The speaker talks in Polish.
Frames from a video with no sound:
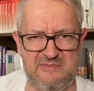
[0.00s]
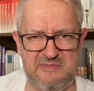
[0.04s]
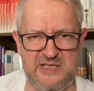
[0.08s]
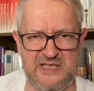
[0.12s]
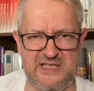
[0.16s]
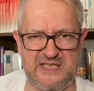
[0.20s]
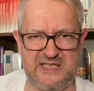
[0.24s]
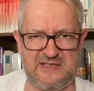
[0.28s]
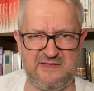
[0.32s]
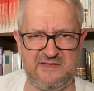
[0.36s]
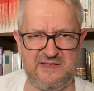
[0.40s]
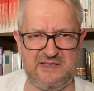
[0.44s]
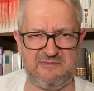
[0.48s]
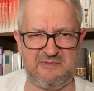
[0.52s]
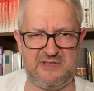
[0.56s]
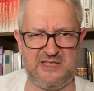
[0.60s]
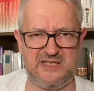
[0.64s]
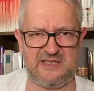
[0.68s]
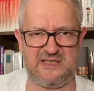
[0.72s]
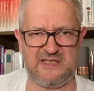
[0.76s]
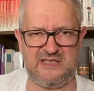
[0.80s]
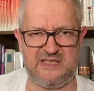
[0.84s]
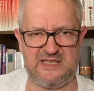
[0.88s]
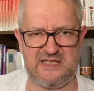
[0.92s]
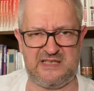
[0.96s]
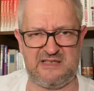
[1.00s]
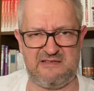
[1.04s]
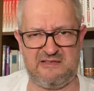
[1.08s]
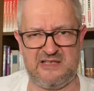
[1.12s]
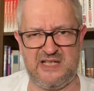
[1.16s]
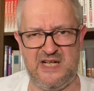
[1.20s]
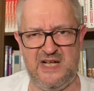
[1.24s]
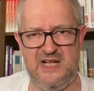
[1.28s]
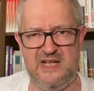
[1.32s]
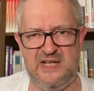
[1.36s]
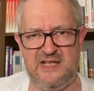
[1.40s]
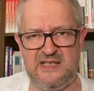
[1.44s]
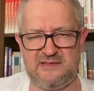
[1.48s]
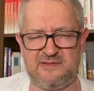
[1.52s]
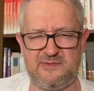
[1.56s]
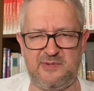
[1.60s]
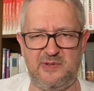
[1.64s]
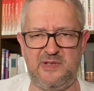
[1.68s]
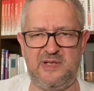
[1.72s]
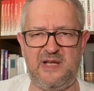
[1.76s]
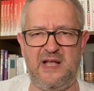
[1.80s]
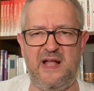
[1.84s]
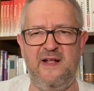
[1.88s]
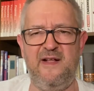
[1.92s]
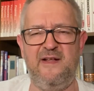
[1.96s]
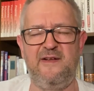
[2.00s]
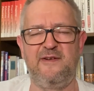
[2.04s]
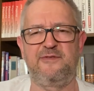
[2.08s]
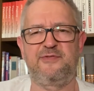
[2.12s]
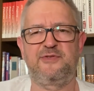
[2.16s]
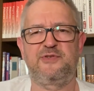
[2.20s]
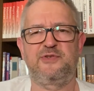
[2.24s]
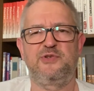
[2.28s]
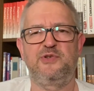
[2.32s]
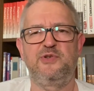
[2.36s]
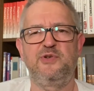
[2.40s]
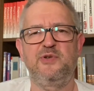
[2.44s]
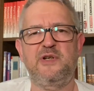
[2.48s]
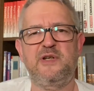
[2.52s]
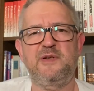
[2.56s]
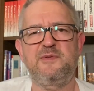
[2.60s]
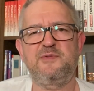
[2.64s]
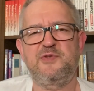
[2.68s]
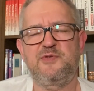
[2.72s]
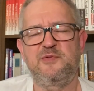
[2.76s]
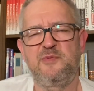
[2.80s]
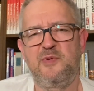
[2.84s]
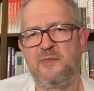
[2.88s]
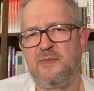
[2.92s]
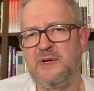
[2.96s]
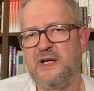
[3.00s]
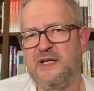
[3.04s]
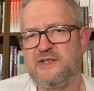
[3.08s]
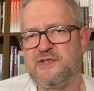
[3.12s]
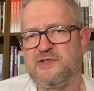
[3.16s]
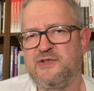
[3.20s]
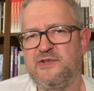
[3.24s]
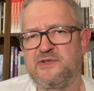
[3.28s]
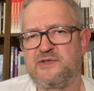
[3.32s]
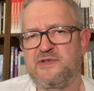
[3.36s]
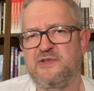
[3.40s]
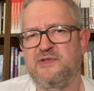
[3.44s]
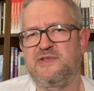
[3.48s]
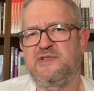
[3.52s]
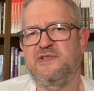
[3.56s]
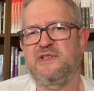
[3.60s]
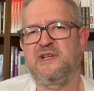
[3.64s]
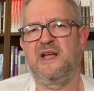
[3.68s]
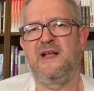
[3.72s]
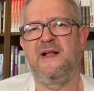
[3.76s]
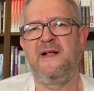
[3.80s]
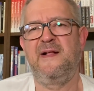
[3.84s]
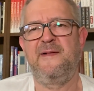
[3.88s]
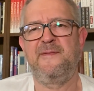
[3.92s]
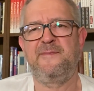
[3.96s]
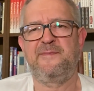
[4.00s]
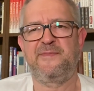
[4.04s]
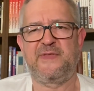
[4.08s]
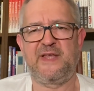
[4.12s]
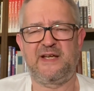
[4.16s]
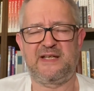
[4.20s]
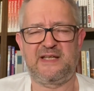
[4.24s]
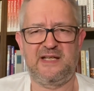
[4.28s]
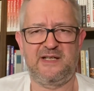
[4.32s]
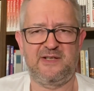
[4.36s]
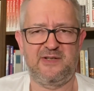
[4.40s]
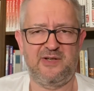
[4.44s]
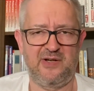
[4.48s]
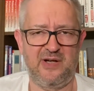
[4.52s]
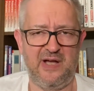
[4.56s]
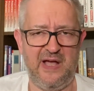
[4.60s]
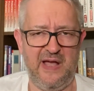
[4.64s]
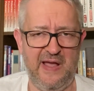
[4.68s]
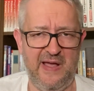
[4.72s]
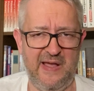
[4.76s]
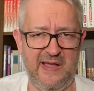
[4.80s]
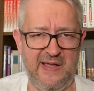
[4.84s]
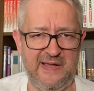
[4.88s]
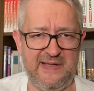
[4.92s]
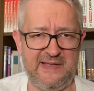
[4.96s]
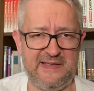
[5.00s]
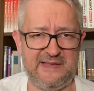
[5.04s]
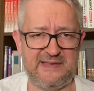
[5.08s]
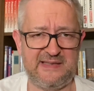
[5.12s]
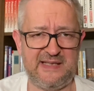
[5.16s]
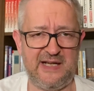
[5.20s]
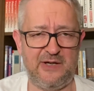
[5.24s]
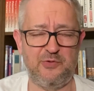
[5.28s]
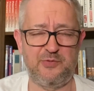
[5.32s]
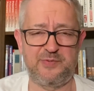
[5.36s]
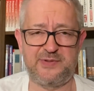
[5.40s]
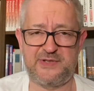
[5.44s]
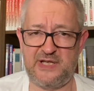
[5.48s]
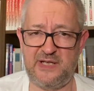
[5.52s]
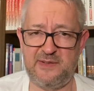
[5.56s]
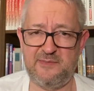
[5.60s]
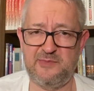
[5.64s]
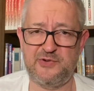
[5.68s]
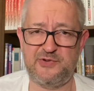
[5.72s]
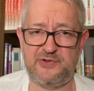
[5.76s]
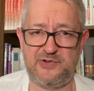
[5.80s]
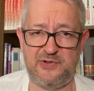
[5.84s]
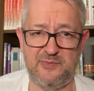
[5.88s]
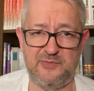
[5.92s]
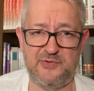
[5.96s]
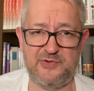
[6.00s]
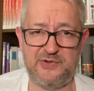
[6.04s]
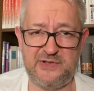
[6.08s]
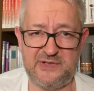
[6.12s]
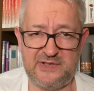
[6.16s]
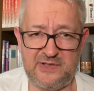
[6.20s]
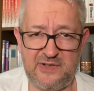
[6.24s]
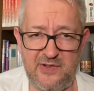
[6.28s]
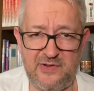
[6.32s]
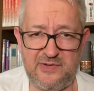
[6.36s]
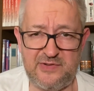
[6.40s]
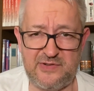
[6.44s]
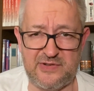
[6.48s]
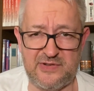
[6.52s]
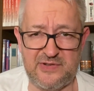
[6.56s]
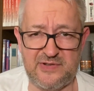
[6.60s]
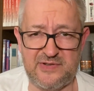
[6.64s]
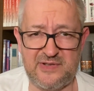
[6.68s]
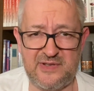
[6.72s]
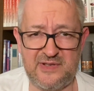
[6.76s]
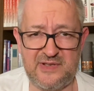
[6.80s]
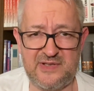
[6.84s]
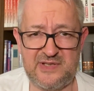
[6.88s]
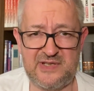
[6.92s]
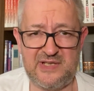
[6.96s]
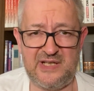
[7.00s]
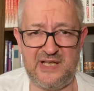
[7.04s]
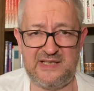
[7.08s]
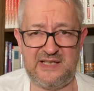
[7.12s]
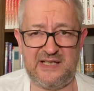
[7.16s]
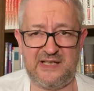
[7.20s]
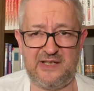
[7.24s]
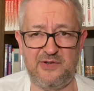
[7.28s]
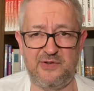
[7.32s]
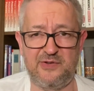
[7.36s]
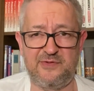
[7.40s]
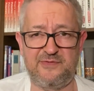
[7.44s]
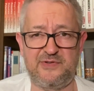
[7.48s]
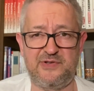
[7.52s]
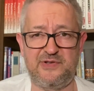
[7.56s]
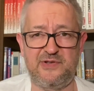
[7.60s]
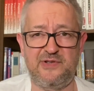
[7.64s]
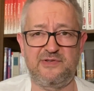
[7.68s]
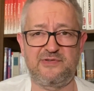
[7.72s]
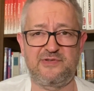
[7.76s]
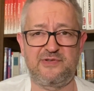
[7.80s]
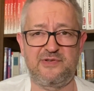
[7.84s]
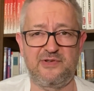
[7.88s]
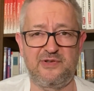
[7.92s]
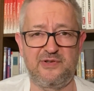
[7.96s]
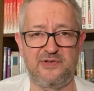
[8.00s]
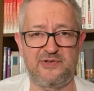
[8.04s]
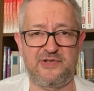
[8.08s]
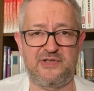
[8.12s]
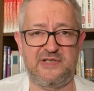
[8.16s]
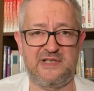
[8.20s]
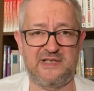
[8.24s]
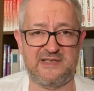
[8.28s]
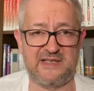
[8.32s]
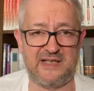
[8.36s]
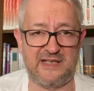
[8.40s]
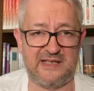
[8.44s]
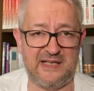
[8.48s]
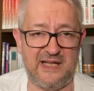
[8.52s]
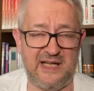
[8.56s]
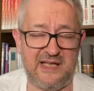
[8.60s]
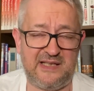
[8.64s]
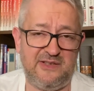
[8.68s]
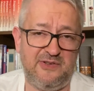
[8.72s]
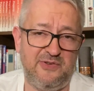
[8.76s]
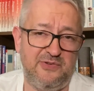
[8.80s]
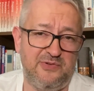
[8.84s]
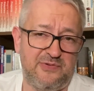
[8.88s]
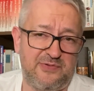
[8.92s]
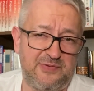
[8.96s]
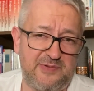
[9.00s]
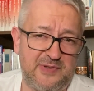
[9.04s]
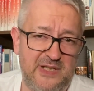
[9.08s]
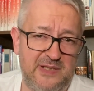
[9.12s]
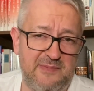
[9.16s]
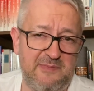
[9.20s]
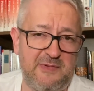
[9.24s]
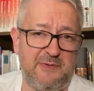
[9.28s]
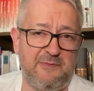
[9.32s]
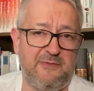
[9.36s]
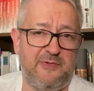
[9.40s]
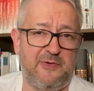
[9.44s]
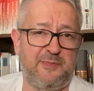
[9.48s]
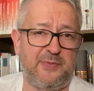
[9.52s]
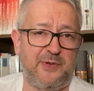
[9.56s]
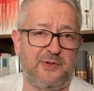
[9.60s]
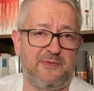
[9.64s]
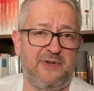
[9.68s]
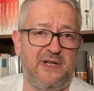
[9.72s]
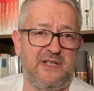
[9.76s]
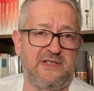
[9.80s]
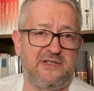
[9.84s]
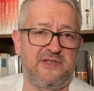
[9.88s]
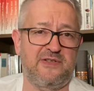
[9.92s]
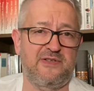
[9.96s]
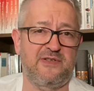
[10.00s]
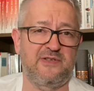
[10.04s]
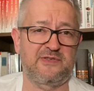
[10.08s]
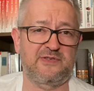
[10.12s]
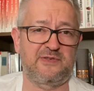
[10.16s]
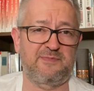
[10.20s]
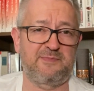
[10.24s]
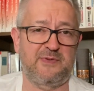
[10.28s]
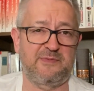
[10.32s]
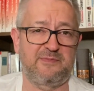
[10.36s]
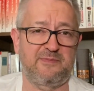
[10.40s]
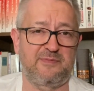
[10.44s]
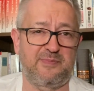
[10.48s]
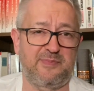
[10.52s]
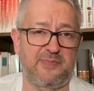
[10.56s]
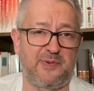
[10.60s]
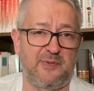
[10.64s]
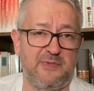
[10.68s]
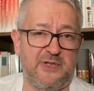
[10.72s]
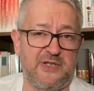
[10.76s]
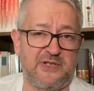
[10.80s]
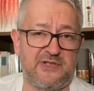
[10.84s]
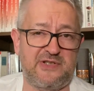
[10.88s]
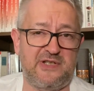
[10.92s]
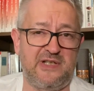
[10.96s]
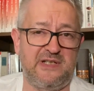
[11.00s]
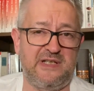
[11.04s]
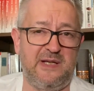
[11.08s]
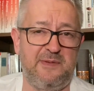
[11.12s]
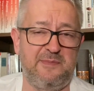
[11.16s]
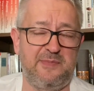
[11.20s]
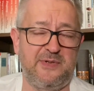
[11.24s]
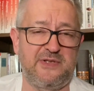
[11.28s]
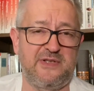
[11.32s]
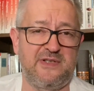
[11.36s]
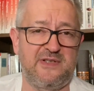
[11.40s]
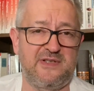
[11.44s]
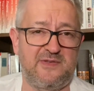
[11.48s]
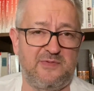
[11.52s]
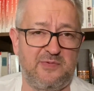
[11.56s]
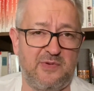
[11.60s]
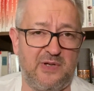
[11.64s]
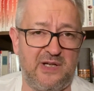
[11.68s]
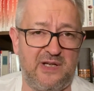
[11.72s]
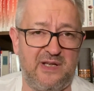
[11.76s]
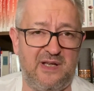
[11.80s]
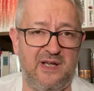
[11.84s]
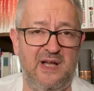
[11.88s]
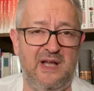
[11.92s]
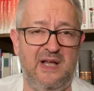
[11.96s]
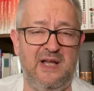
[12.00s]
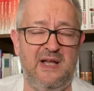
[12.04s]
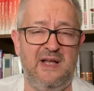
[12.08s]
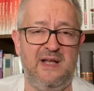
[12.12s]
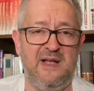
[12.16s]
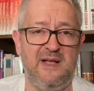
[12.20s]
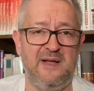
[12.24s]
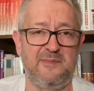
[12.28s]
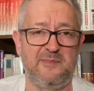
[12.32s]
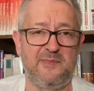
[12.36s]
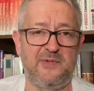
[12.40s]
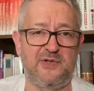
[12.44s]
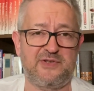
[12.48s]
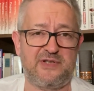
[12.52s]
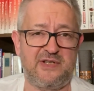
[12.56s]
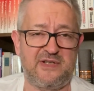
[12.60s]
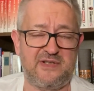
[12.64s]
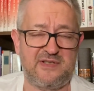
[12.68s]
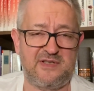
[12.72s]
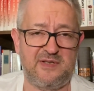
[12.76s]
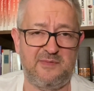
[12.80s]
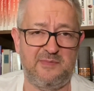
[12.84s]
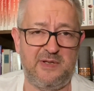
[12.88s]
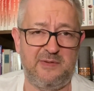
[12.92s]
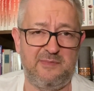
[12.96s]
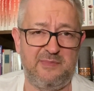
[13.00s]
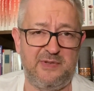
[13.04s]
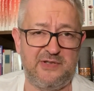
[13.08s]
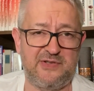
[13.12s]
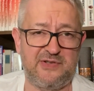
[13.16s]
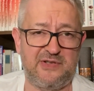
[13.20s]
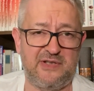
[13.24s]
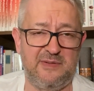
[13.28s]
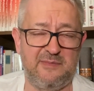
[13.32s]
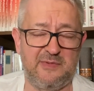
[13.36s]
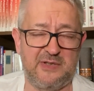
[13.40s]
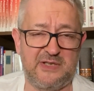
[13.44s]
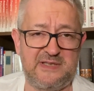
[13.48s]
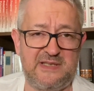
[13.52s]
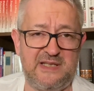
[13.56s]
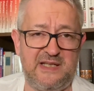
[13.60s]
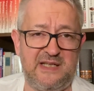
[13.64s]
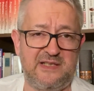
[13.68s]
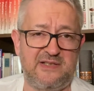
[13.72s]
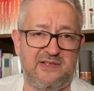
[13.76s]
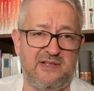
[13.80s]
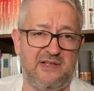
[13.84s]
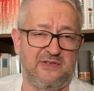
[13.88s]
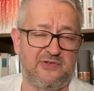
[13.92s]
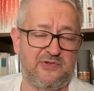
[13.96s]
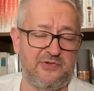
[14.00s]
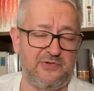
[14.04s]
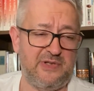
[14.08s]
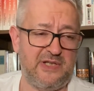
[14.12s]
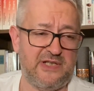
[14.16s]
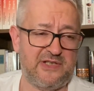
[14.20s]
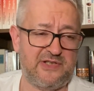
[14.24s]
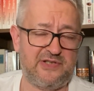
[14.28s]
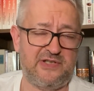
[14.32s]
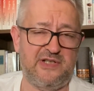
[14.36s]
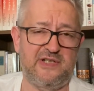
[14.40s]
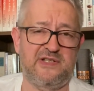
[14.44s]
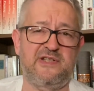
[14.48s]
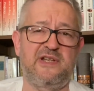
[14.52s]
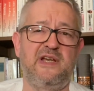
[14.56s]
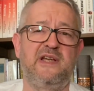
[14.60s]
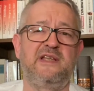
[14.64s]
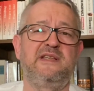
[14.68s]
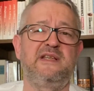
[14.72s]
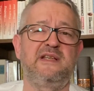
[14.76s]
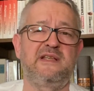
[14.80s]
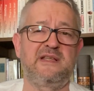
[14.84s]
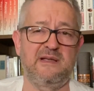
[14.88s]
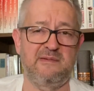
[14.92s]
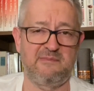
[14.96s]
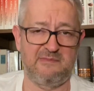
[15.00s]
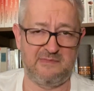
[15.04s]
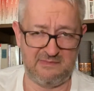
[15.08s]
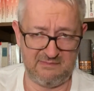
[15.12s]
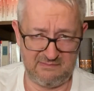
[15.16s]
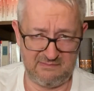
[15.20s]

jak wam to tego. W którymś momencie oczywiście takiego ta uprzejmość musi skończyć. Trzeba takiego wziąć gościa za karki, uprzejmie wyprowadzić go z pomieszczenia i powiedzieć, słuchaj, możesz sobie być kim chcesz, czujesz się czajnikiem,